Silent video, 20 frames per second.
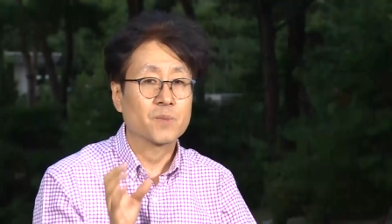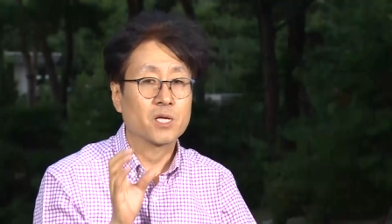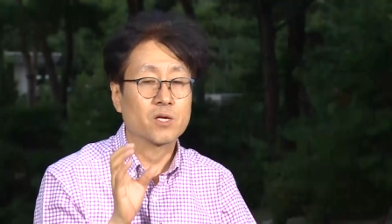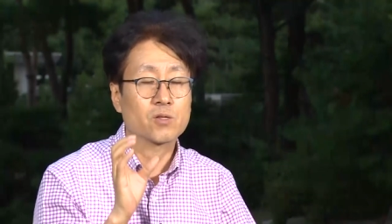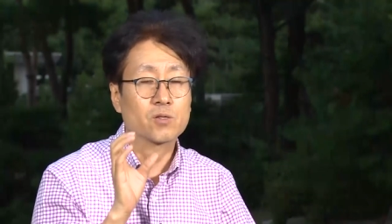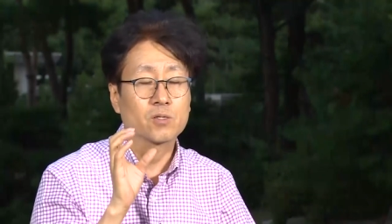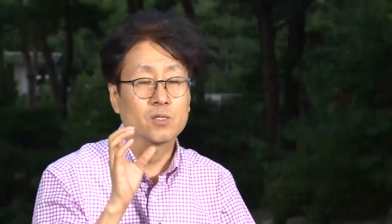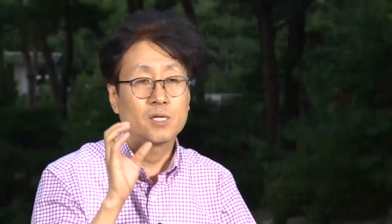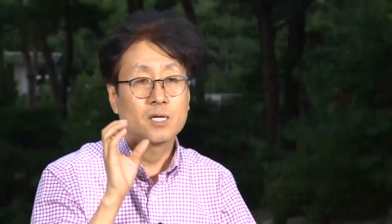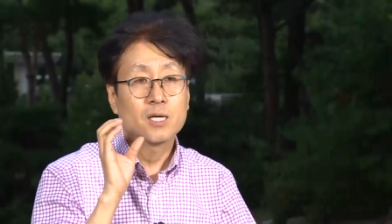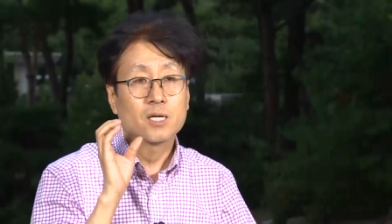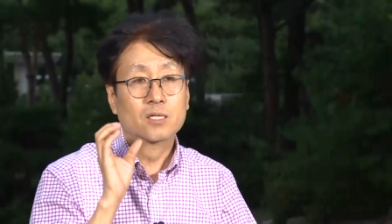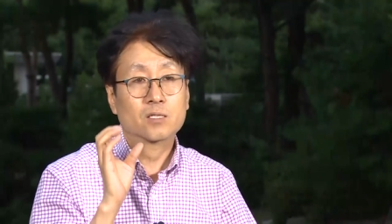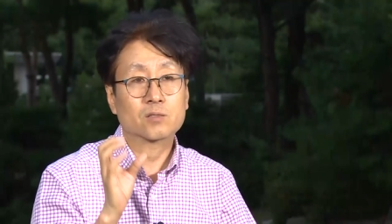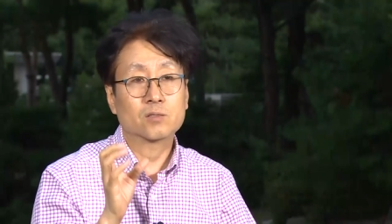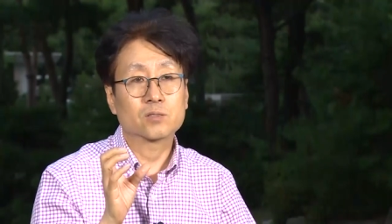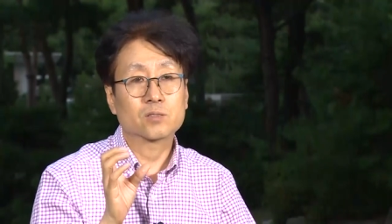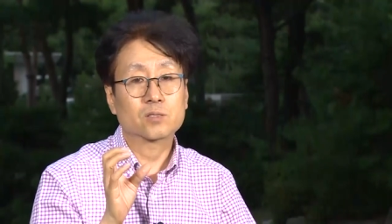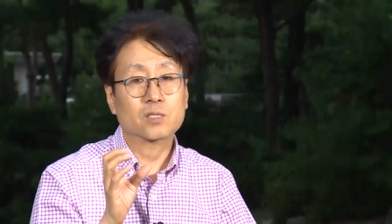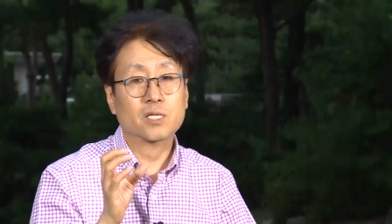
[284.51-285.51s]
그래서
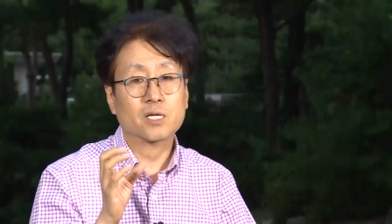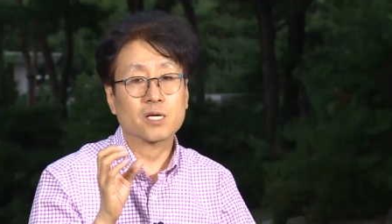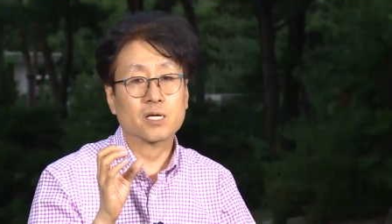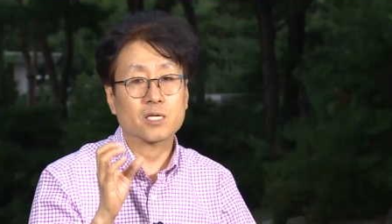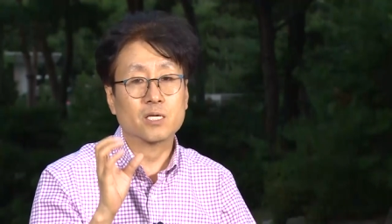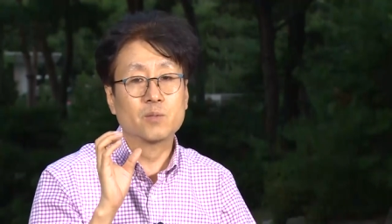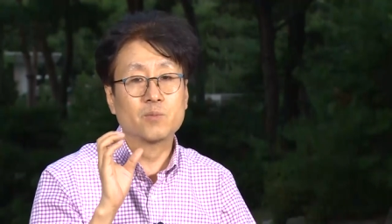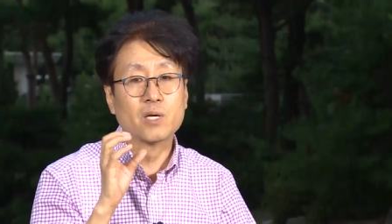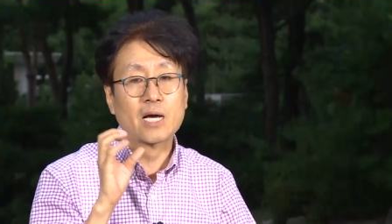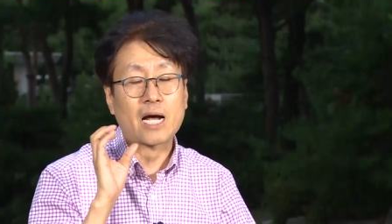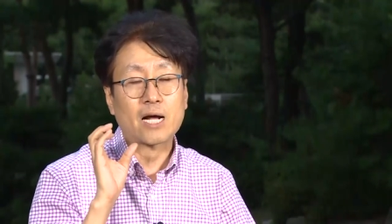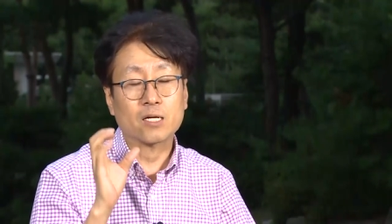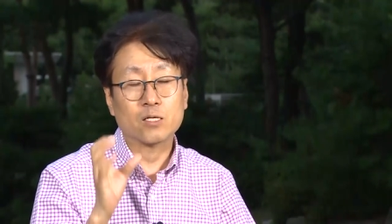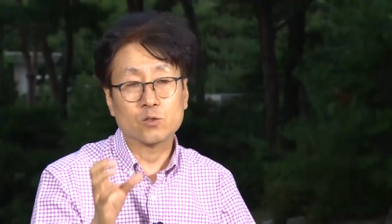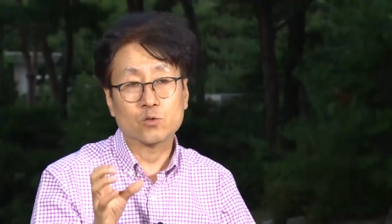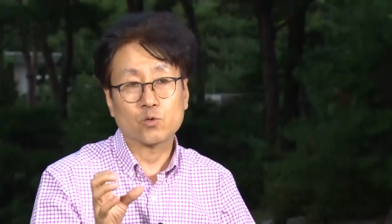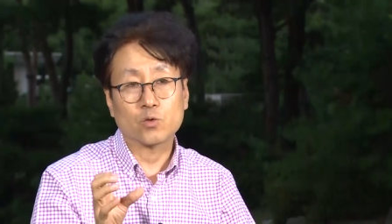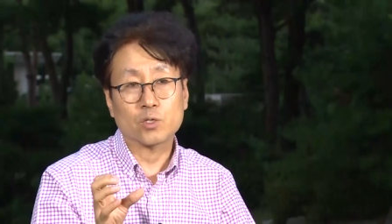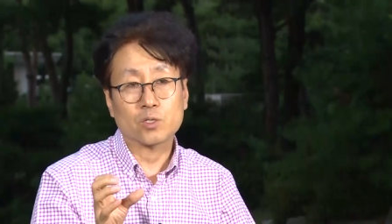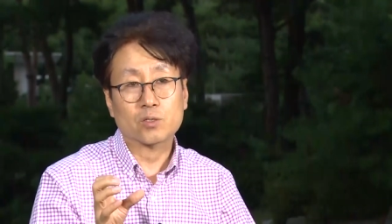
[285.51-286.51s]
그렇게 이미
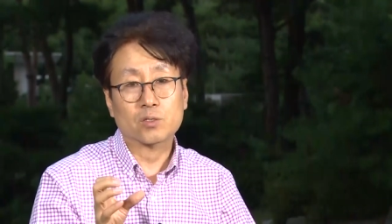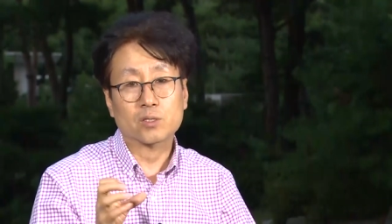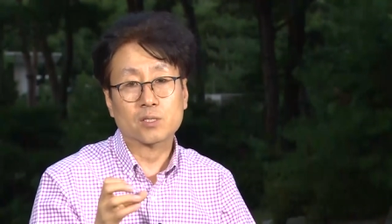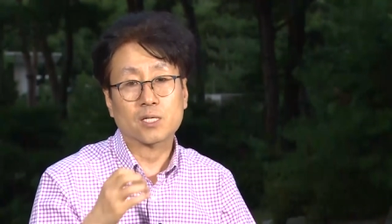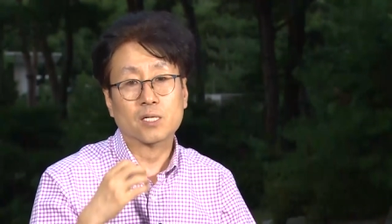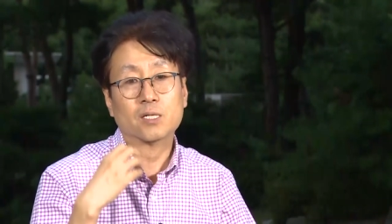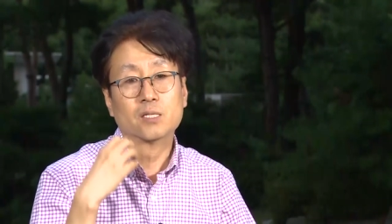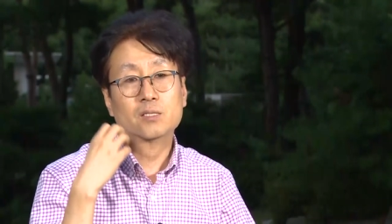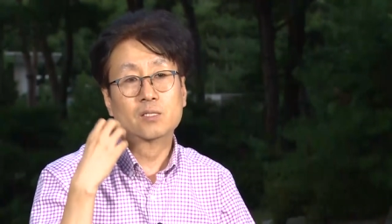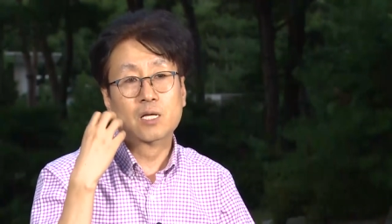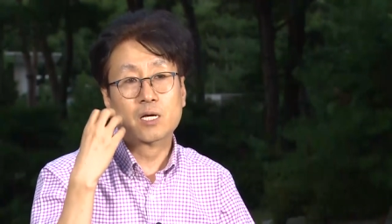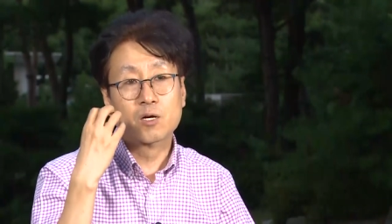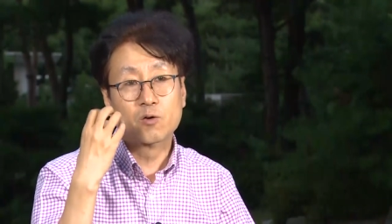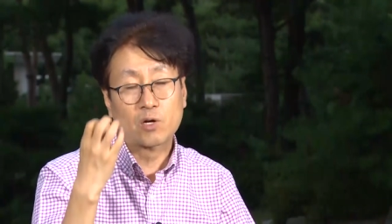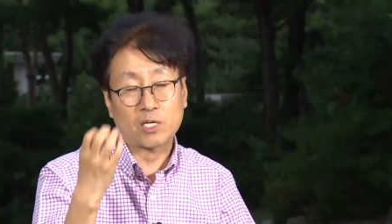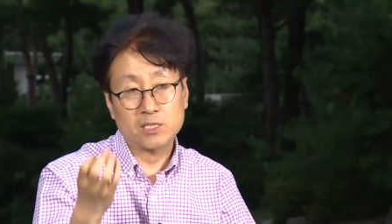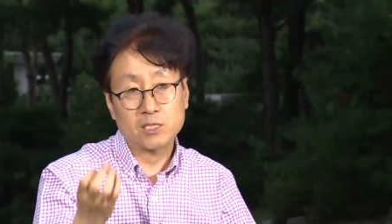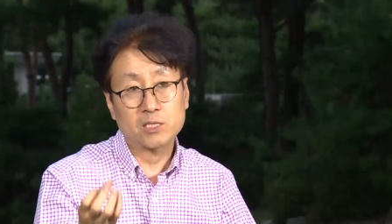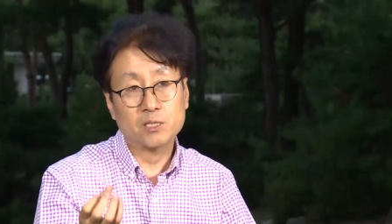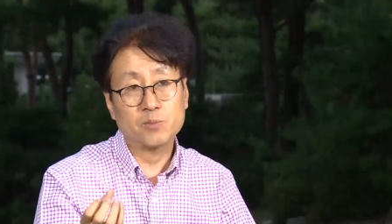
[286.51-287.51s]
알고 있거나 내가
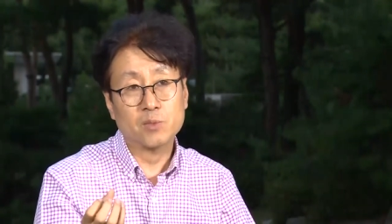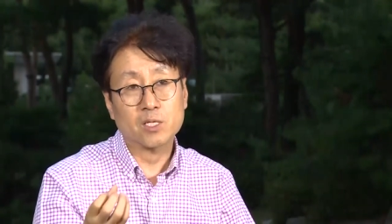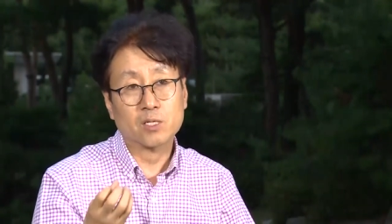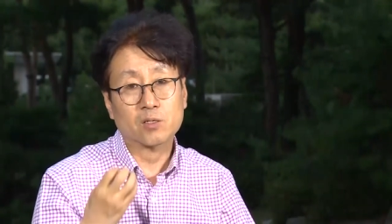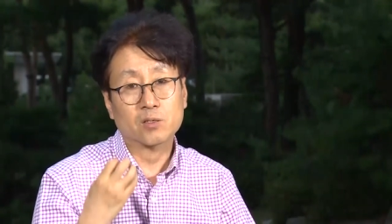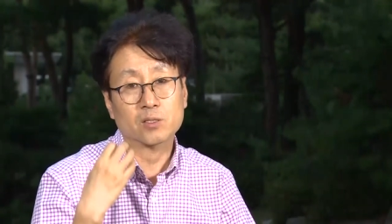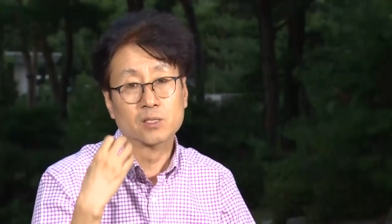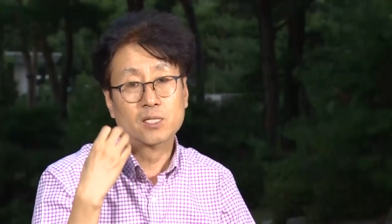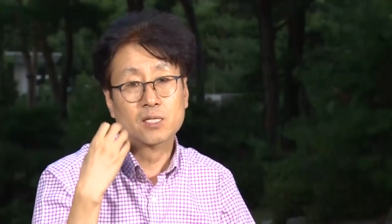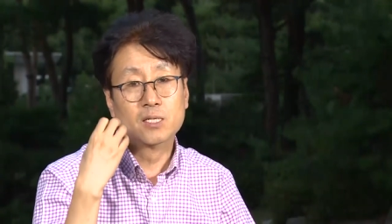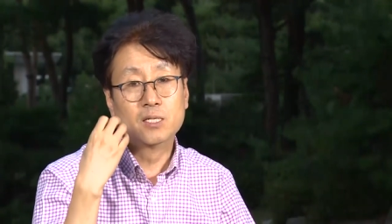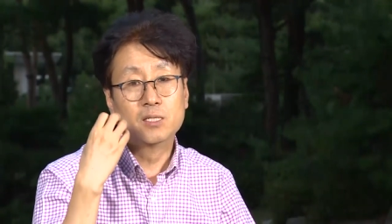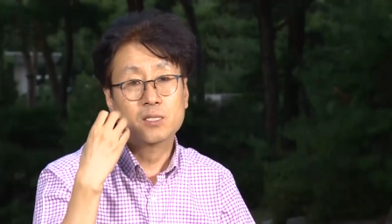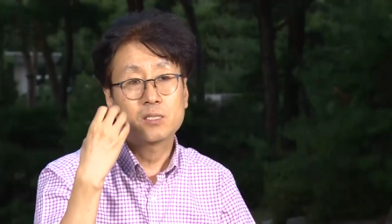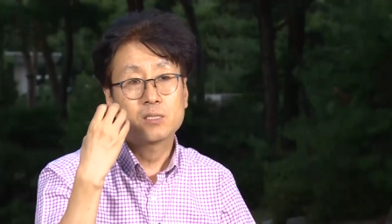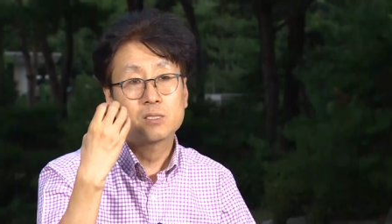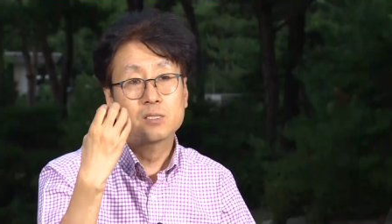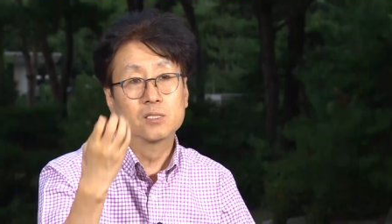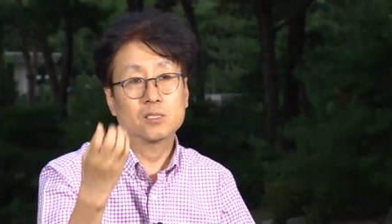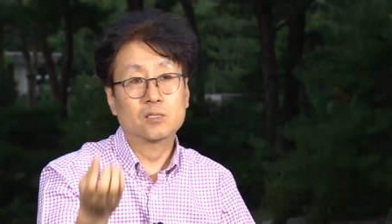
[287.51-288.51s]
관심이 있거나
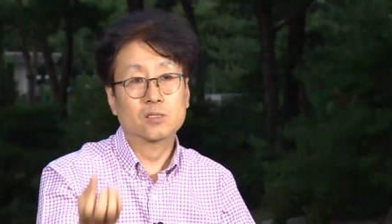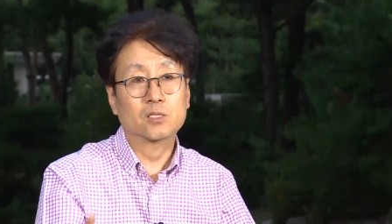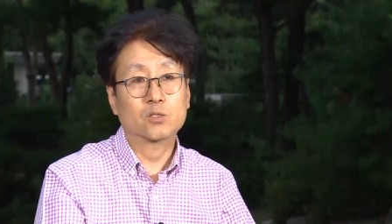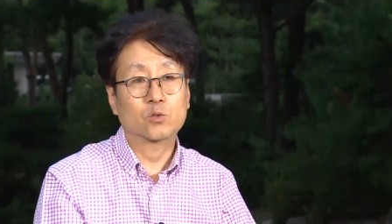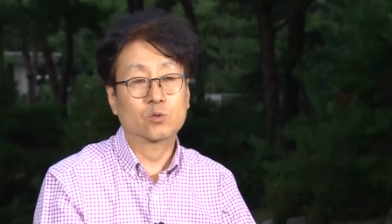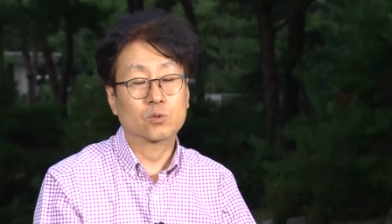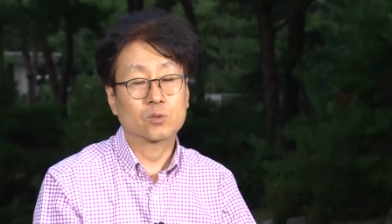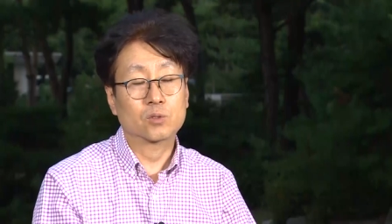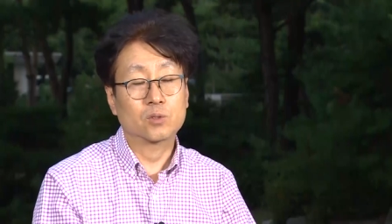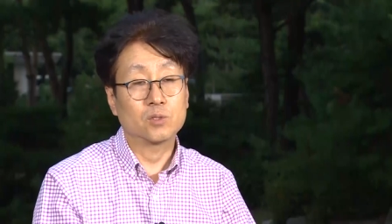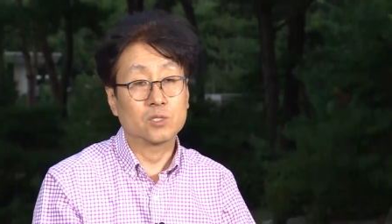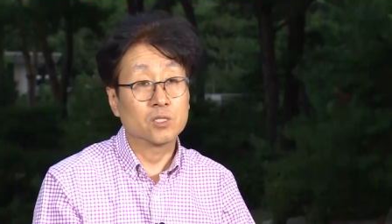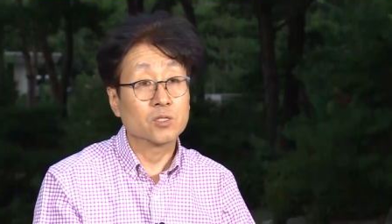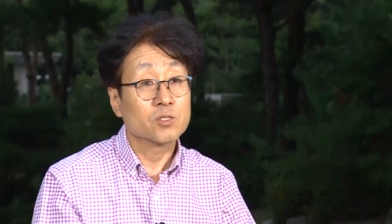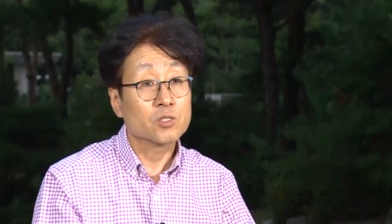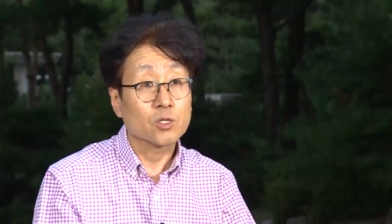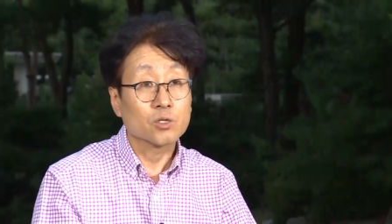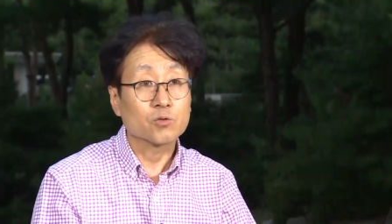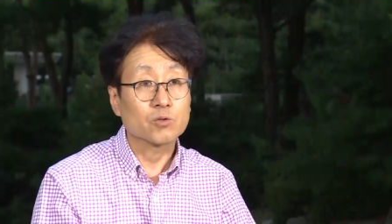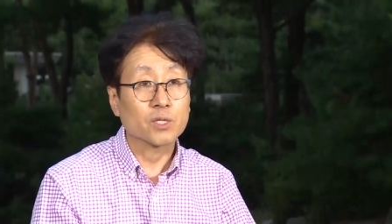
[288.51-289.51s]
이렇게
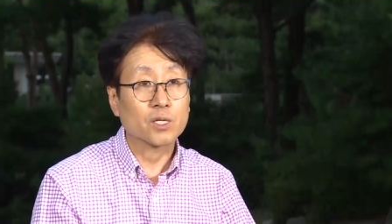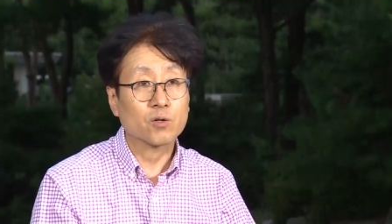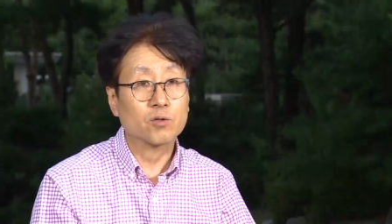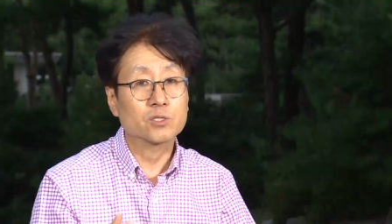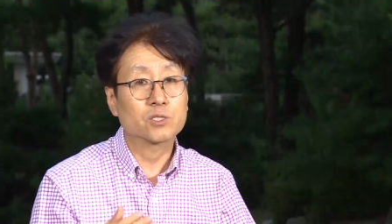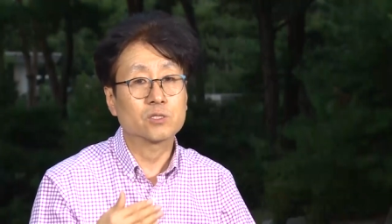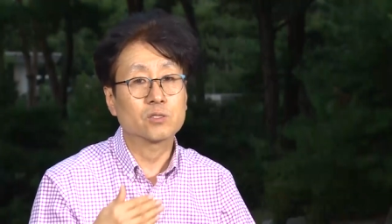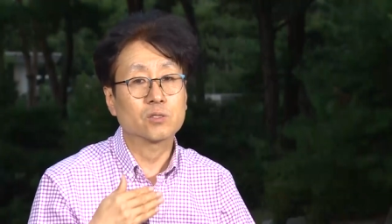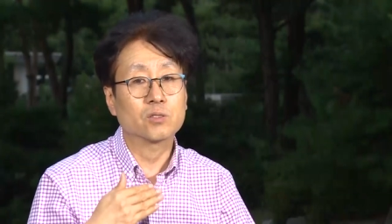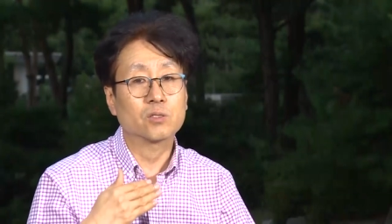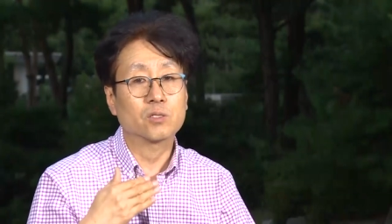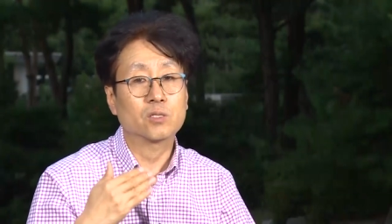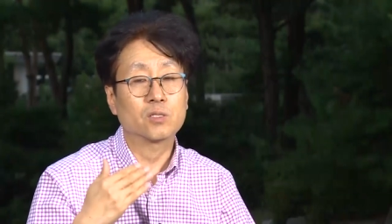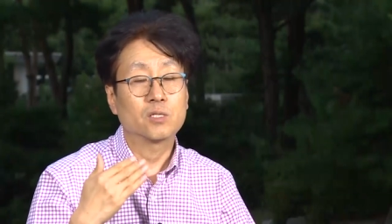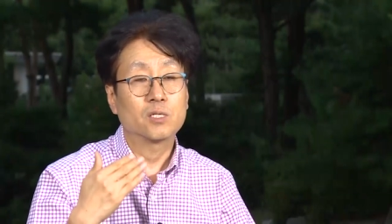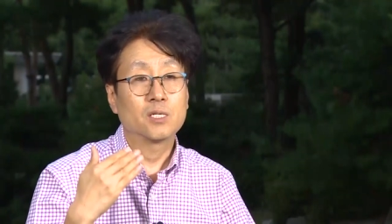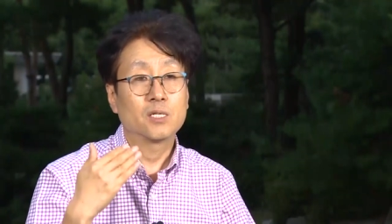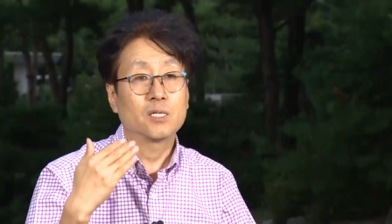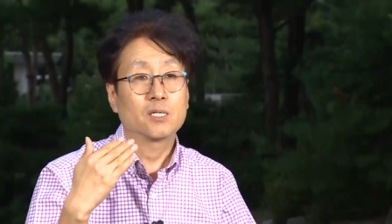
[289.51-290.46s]
이런 경우에 훨씬 더